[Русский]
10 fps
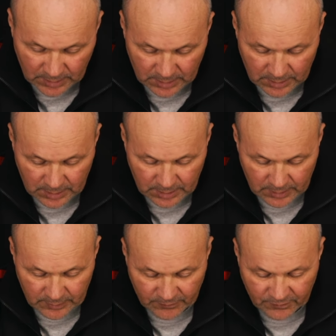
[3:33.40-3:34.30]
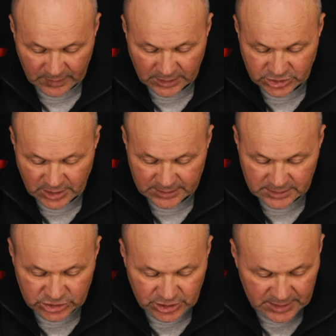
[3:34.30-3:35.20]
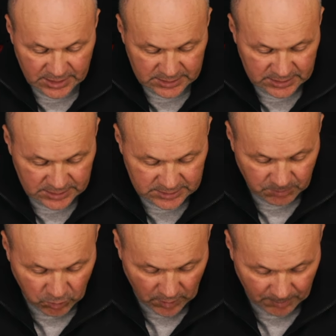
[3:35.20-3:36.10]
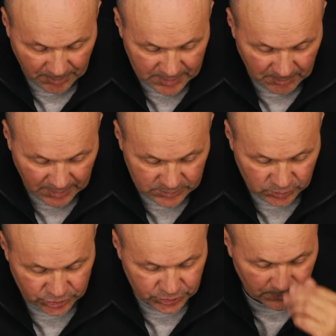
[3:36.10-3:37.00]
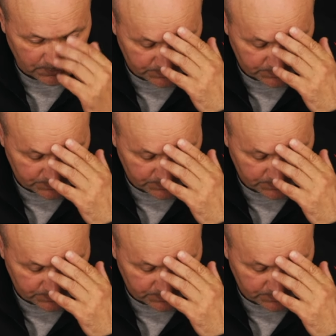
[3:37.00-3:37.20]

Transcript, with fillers: в наших отношениях с Богом, понимая то, что